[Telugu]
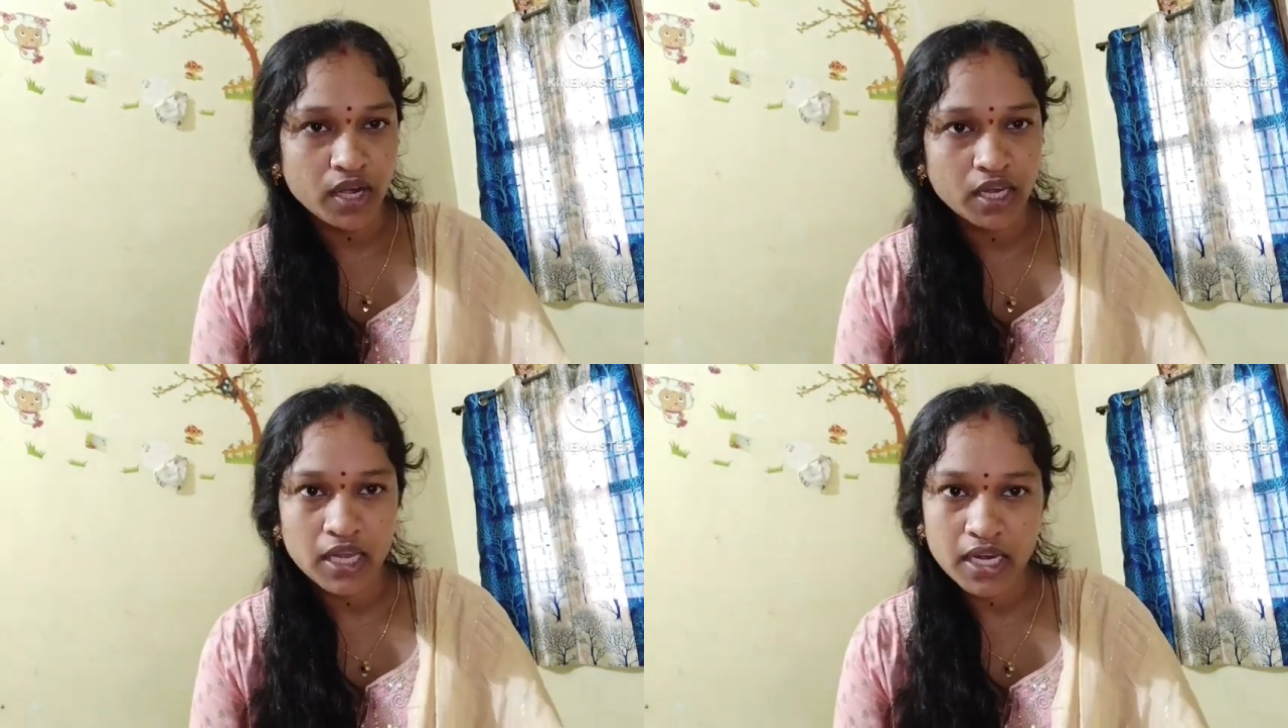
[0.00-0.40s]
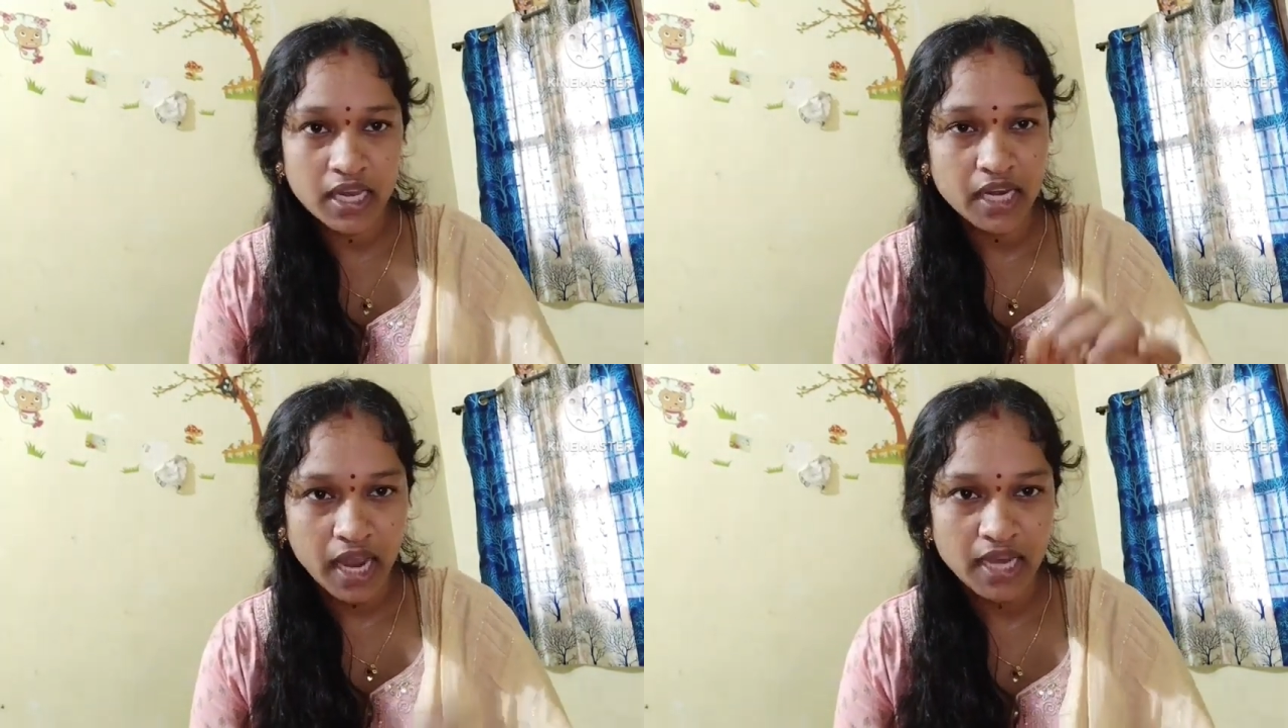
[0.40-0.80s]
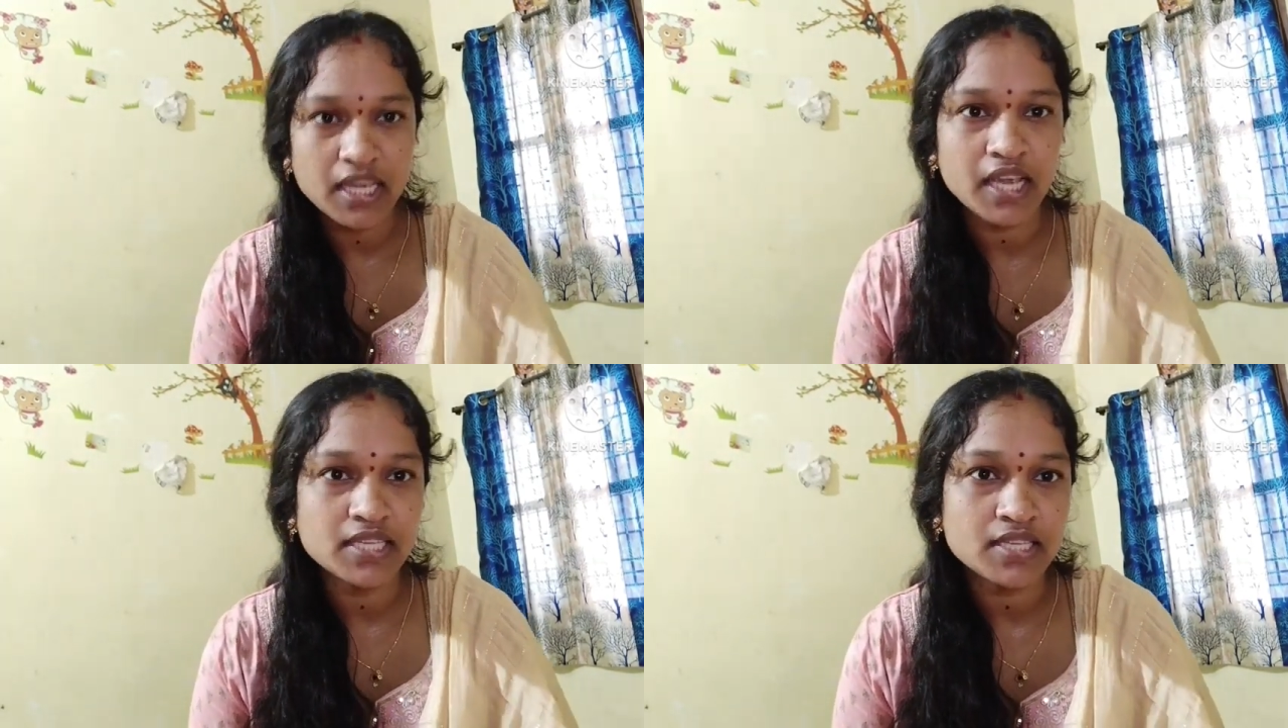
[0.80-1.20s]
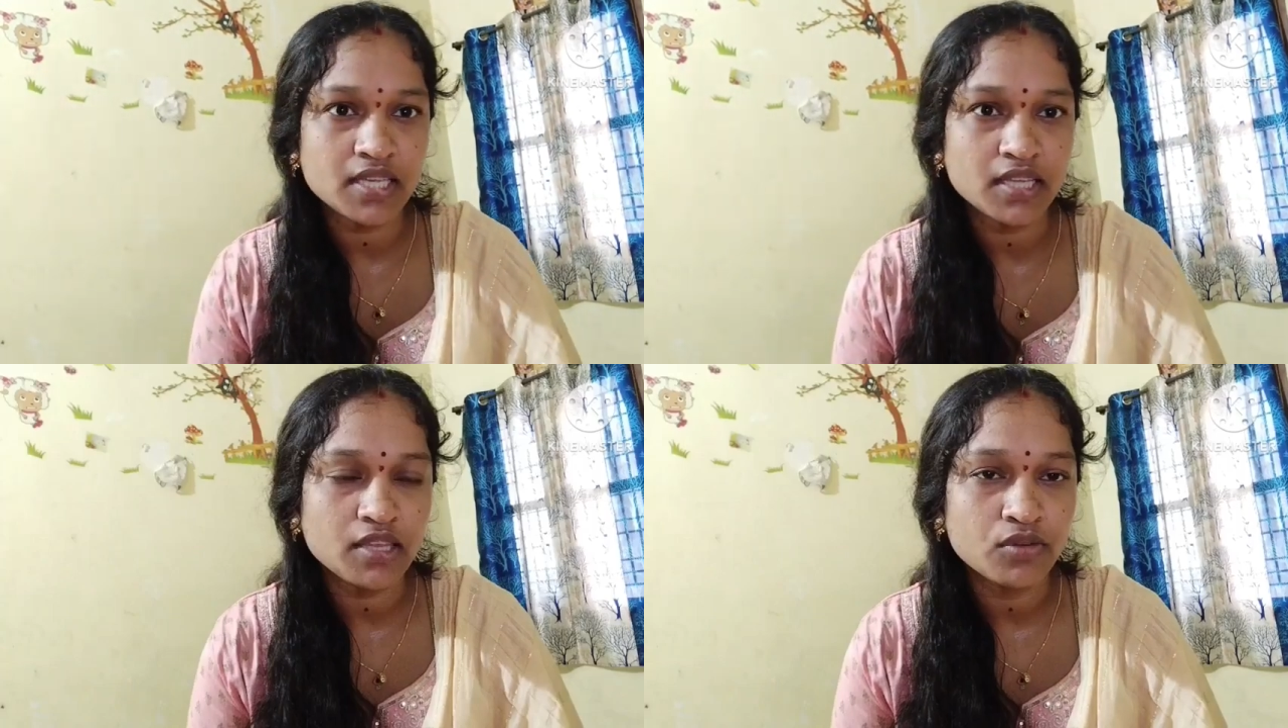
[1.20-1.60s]
వన్ ఇయర్కి నైన్
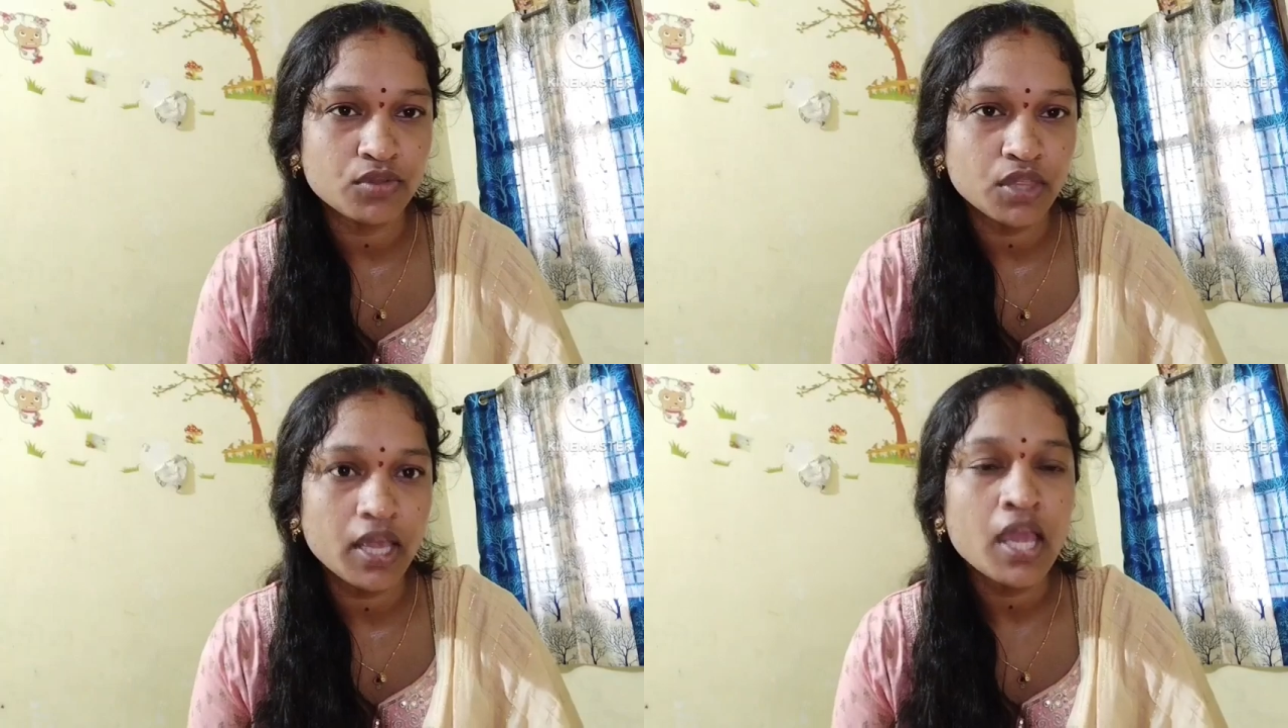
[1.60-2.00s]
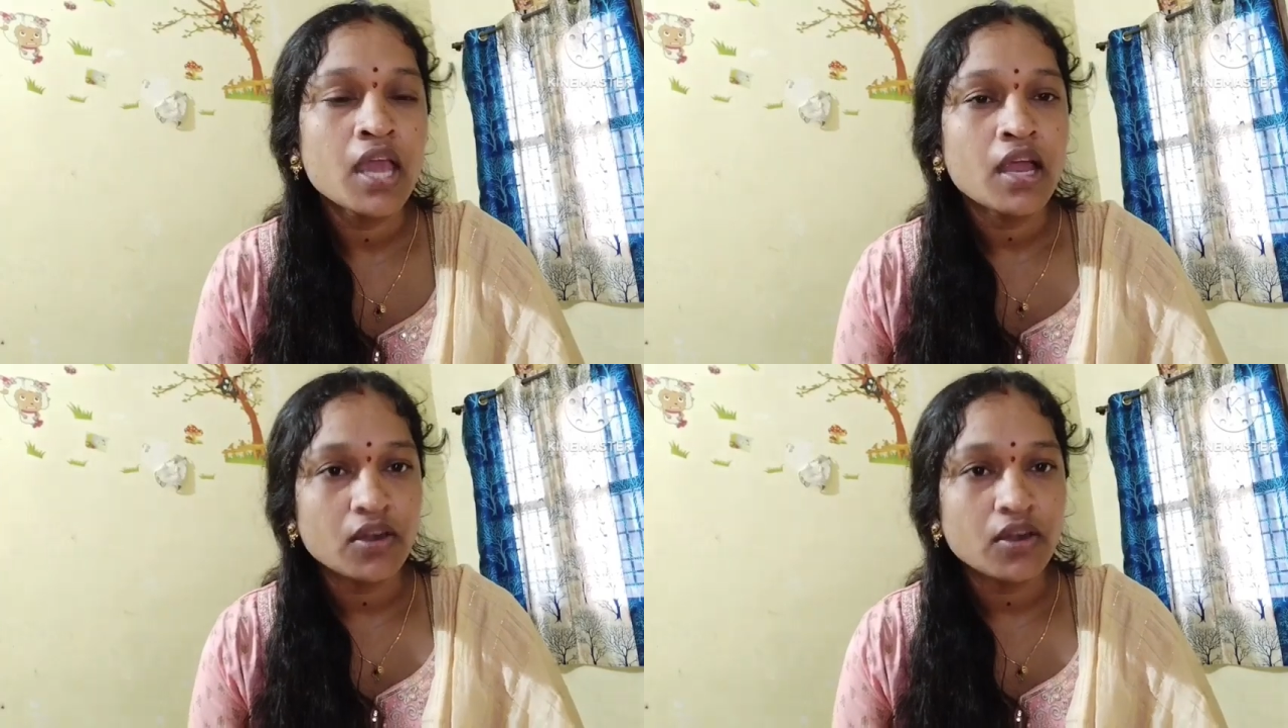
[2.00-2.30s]
కేజెస్ అయితే ఉంది